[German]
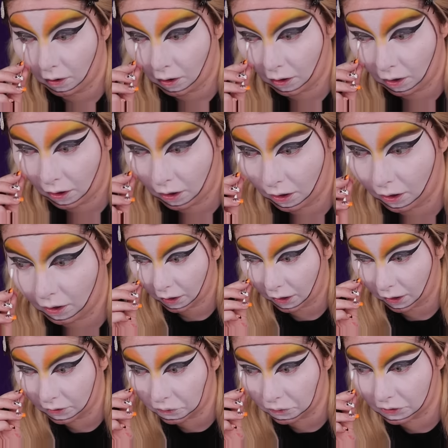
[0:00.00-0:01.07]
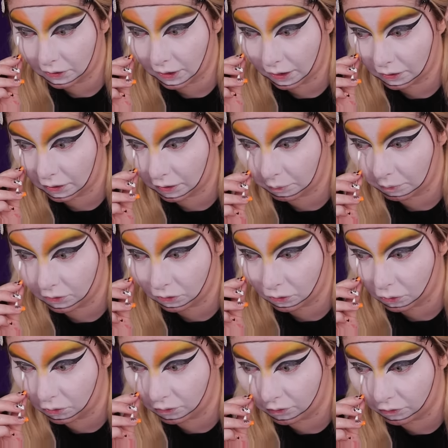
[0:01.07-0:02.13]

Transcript: Ah, gerade durchdacht, ich bin so gut